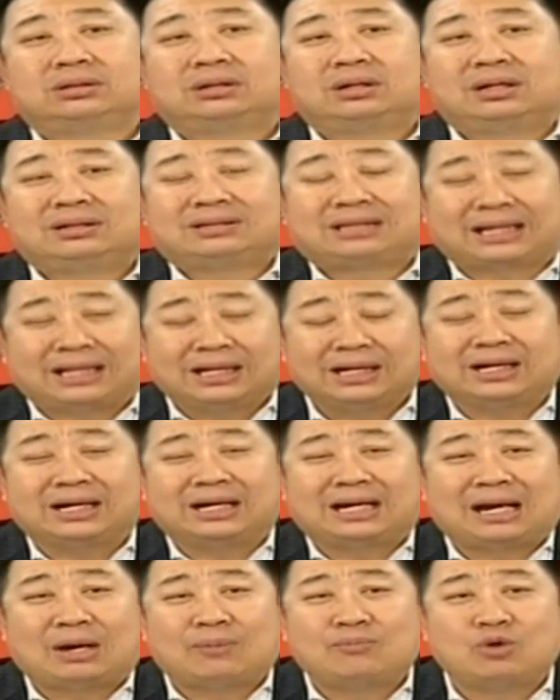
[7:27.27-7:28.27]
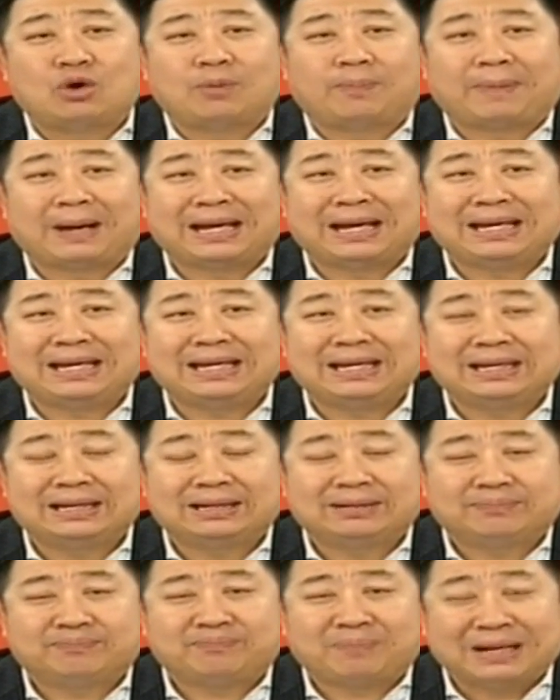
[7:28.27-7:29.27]
แต่ถ้าเกิดเรามัวไป
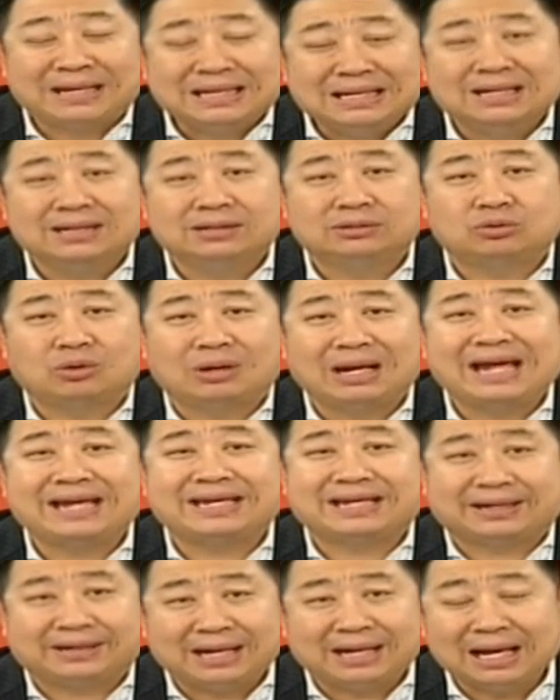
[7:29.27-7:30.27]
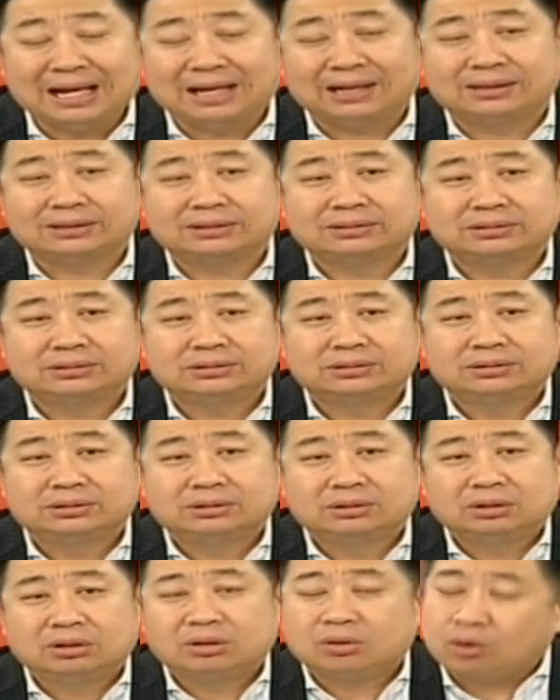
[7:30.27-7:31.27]
ไปดึงตัวเลขอย่างเนี้ย
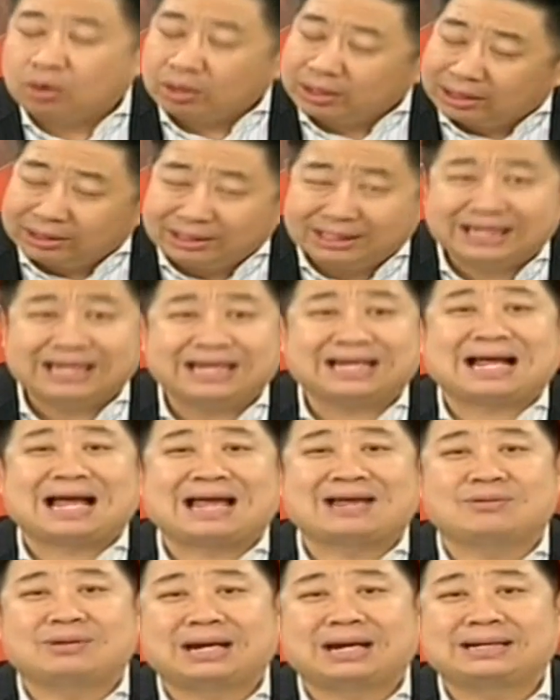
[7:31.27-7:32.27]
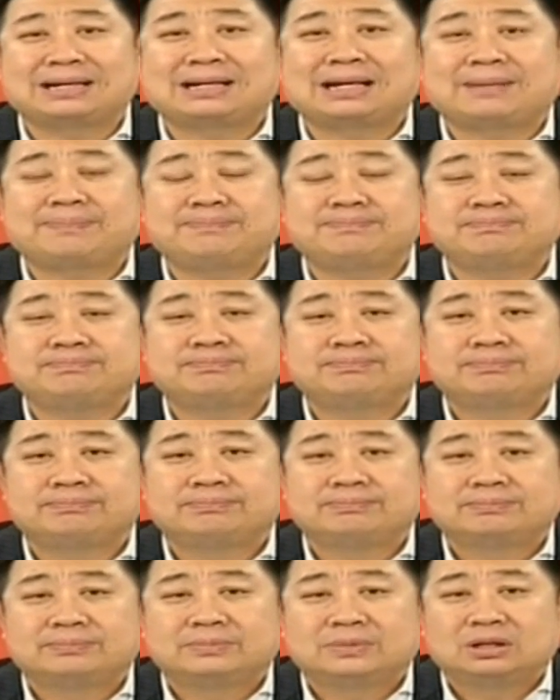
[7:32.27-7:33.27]
คนเขาจะคิดไกลกว่านั้นครับ
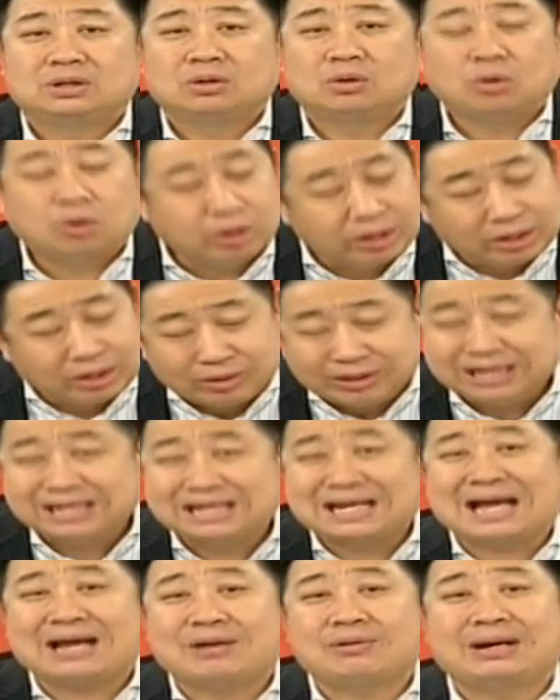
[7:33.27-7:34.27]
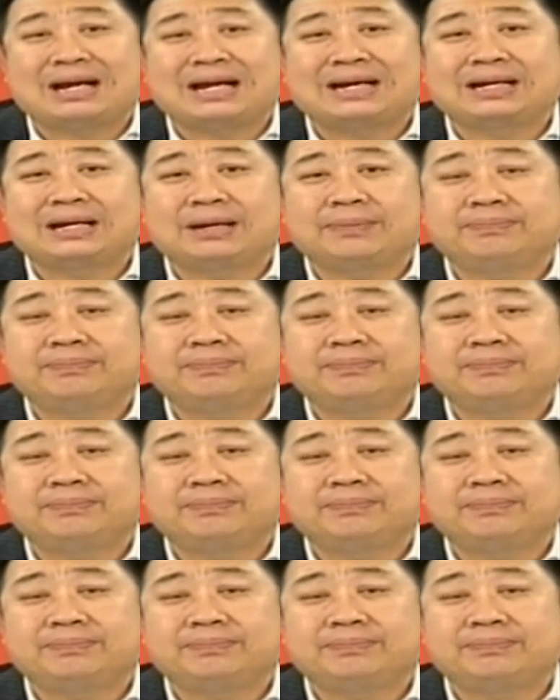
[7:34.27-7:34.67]
คนเขาคิดไกลกว่านั้นครับ